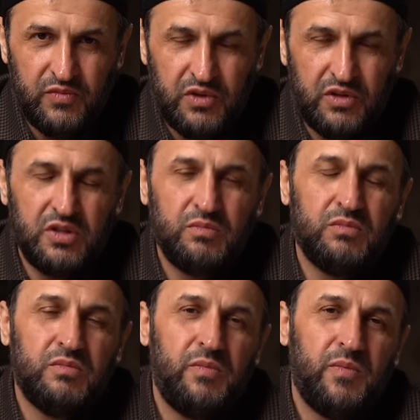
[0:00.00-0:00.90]
Это
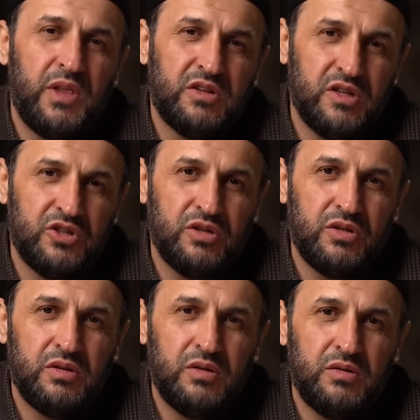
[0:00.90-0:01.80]

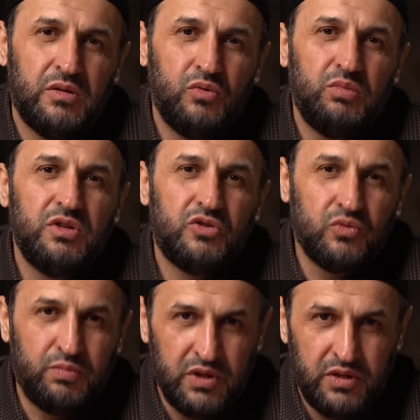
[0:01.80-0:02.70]
значит любые
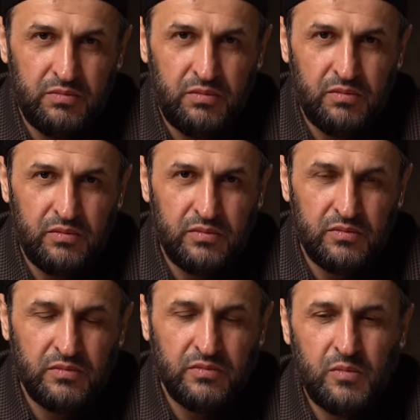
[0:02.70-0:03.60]
супы,
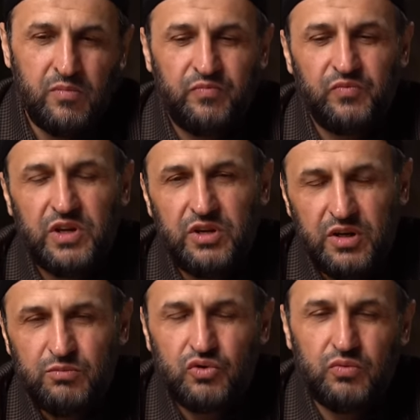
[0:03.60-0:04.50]

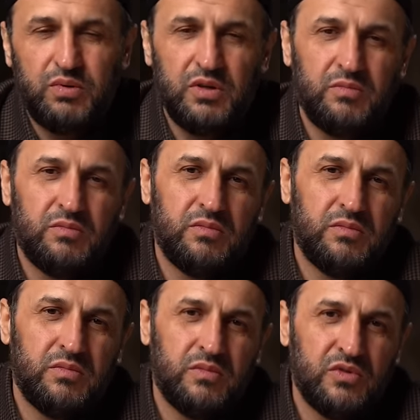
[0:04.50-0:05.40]
крем-супы,
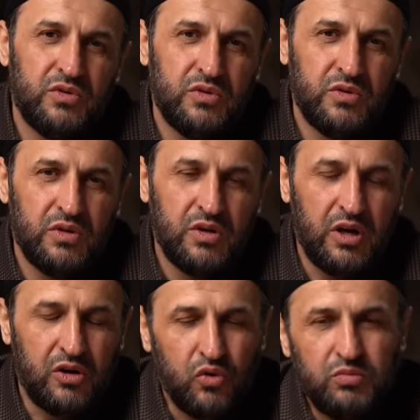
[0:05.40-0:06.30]

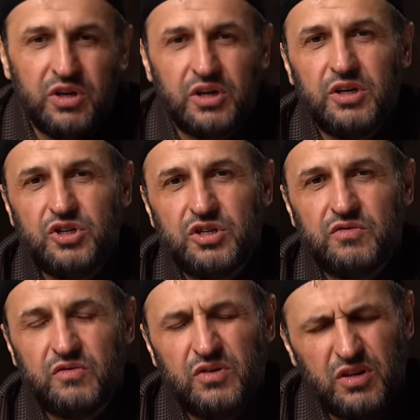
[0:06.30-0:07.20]
огромное
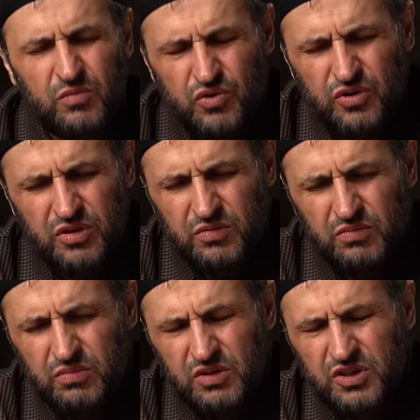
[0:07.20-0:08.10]
количество, вы их можете,
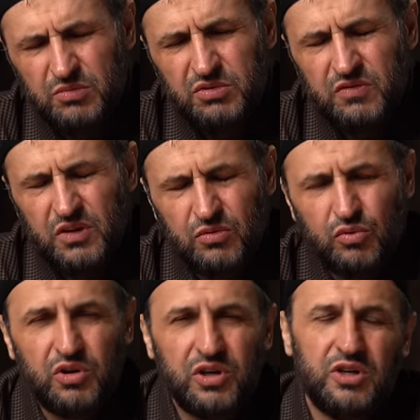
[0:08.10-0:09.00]
рецептов
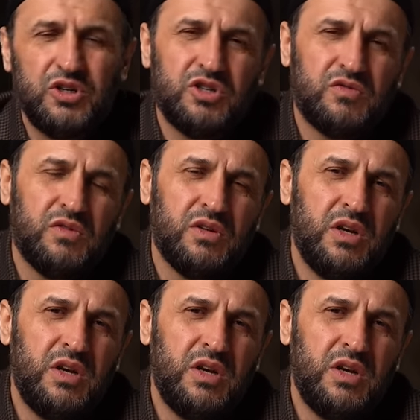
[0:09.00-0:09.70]
огромное количество